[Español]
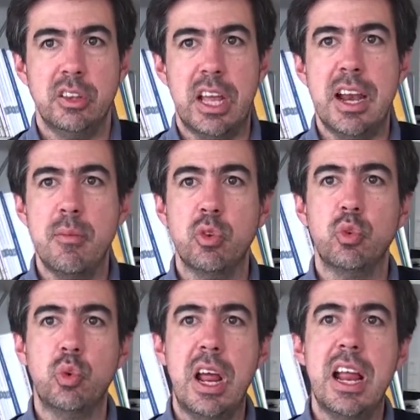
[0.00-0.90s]

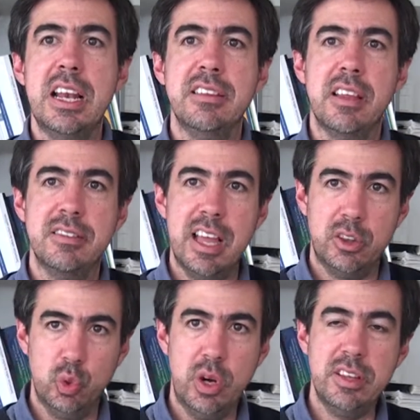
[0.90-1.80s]
Tenemos una
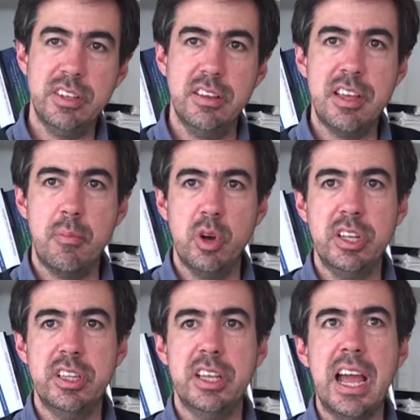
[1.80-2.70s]
licenciatura en Ciencia
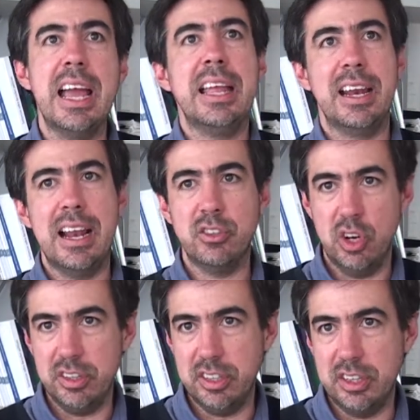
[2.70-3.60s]
Política y
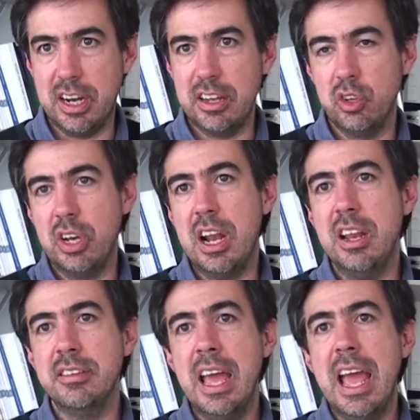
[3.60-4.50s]
Relaciones
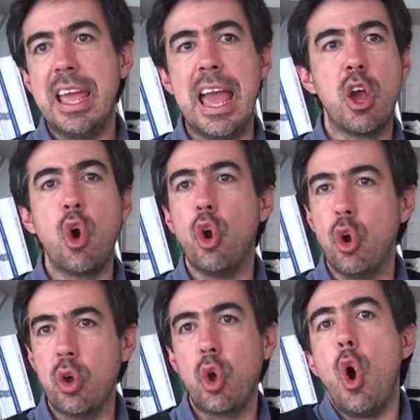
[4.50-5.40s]
Internacionales que
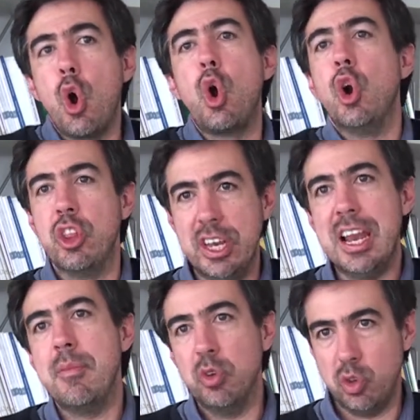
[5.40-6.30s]

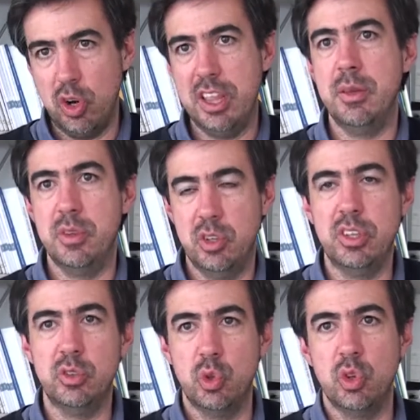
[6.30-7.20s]
co-coordinamos con la División
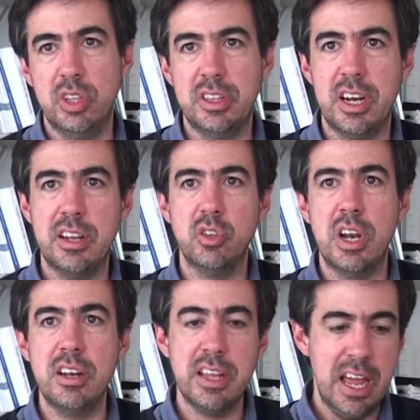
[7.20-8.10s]
de Estudios
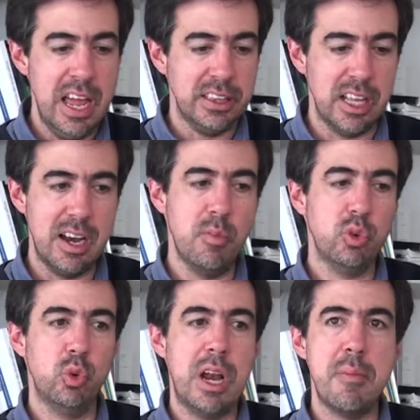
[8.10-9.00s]
Internacionales.
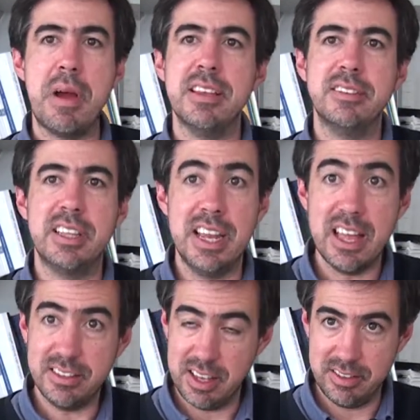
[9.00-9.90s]
Tenemos una
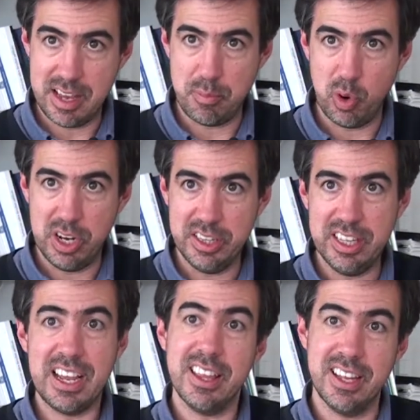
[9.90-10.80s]
maestría en Ciencia
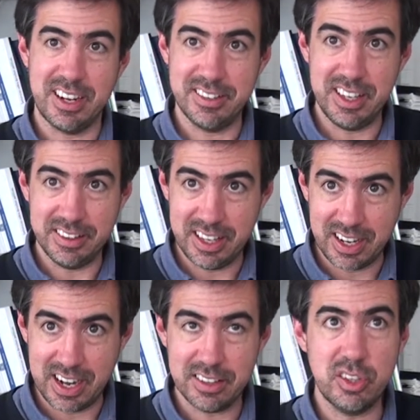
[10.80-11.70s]
Política de reciente
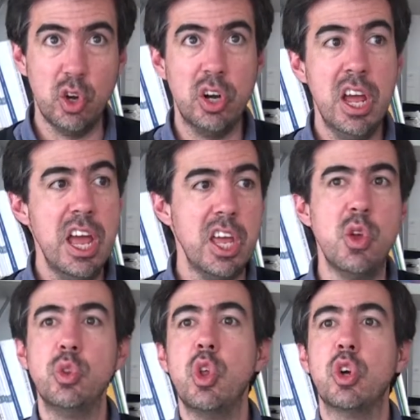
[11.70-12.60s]
creación
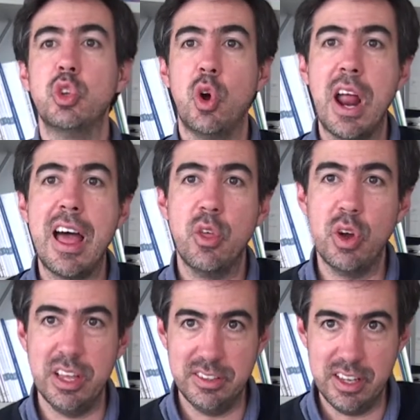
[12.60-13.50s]
y un
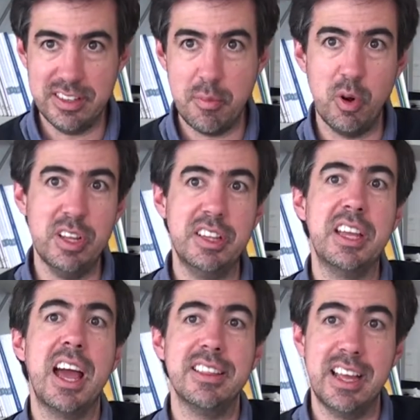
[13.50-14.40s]
doctorado en Ciencia
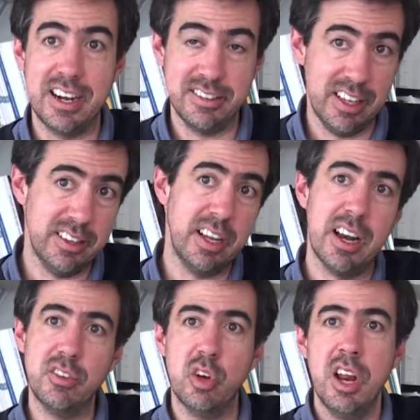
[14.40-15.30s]
Política de reciente
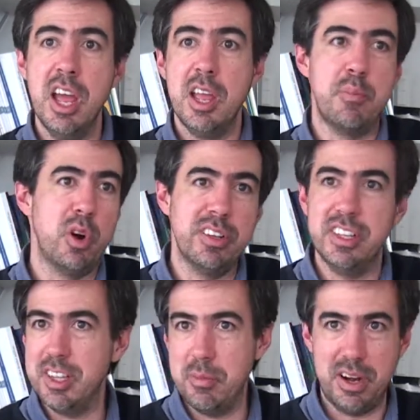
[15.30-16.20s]
creación. Por
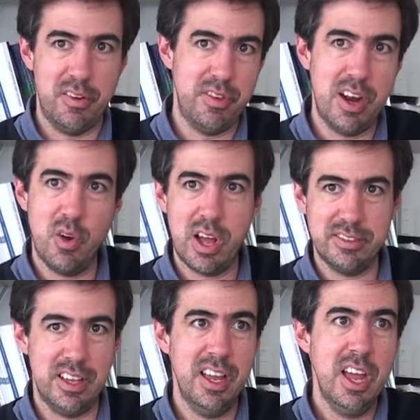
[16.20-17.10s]
reciente me refiero
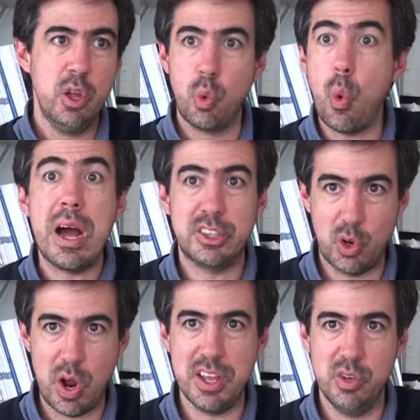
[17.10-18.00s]
hace
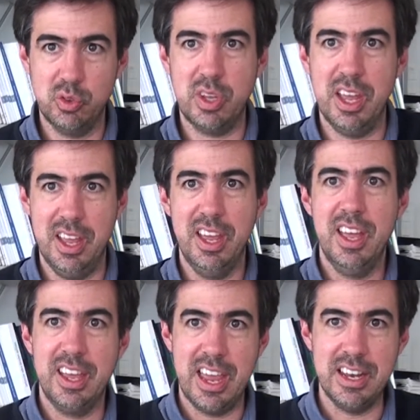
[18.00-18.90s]
cuatro años que,
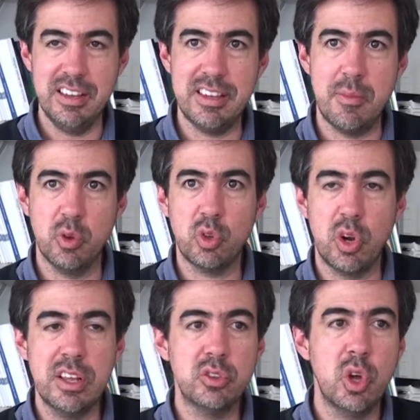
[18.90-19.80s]
iniciamos
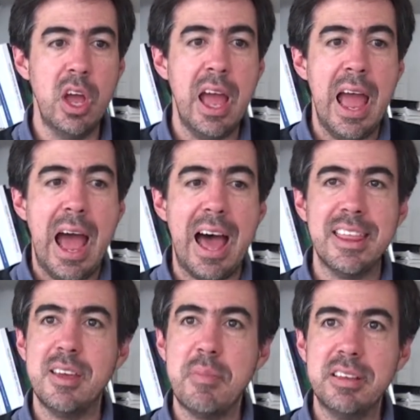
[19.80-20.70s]
con esto.
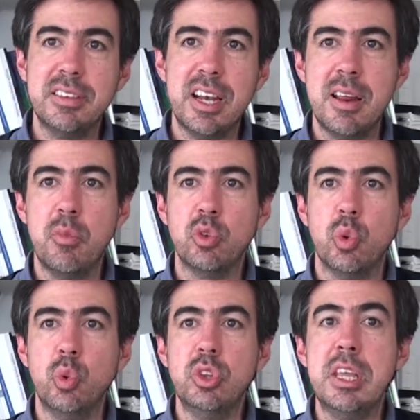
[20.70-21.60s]
Además tenemos
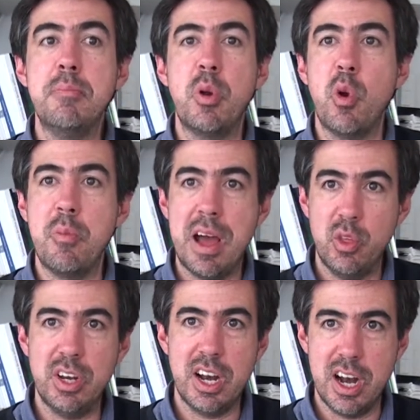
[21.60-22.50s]
un
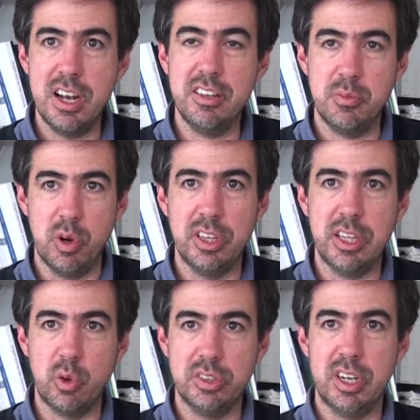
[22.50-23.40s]
diplomado en análisis
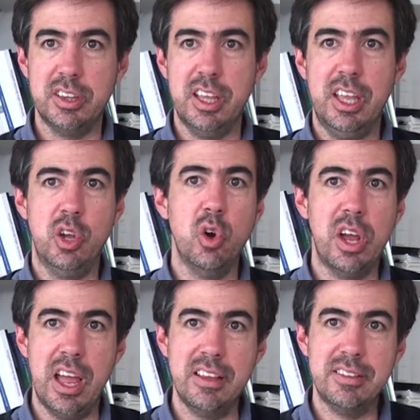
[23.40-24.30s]
político estratégico,
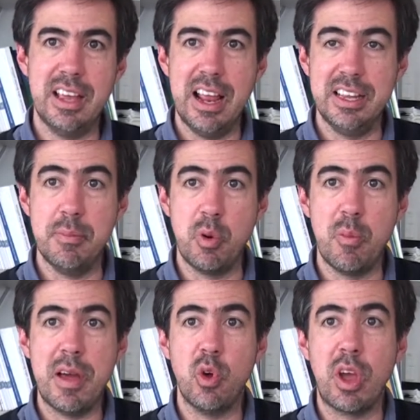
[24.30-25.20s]
que es el
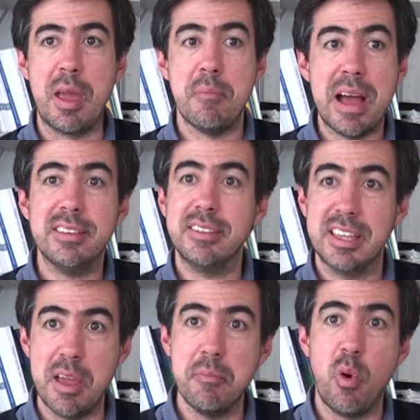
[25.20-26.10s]
diplomado que más
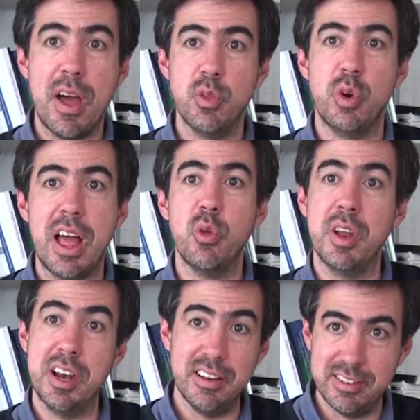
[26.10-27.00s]
tiempo ha durado
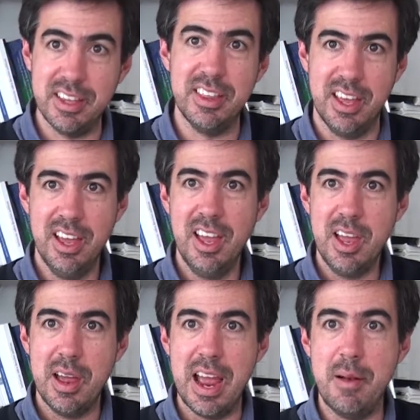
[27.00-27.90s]
en el CIDE.
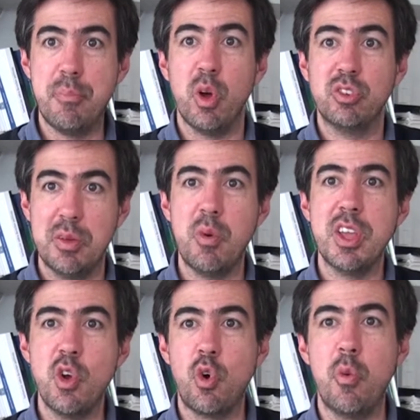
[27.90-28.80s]
El próximo
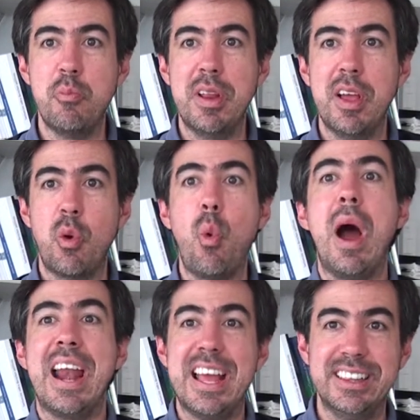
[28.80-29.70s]
año cumple
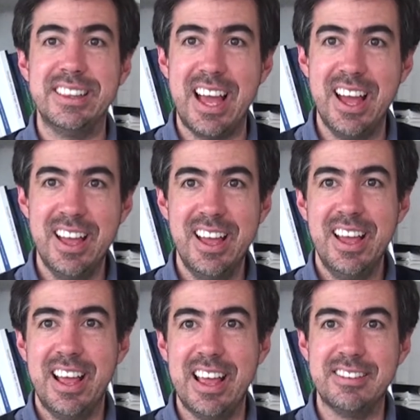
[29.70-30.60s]
40,
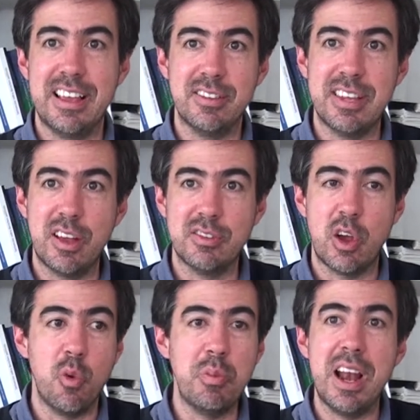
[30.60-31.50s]
eh, se,
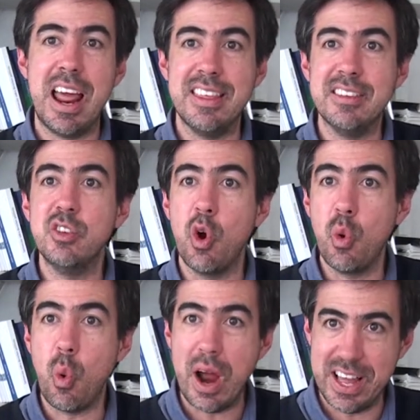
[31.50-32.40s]
se, cumple la
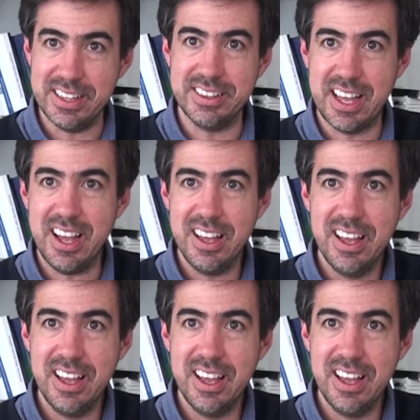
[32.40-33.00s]
edición 40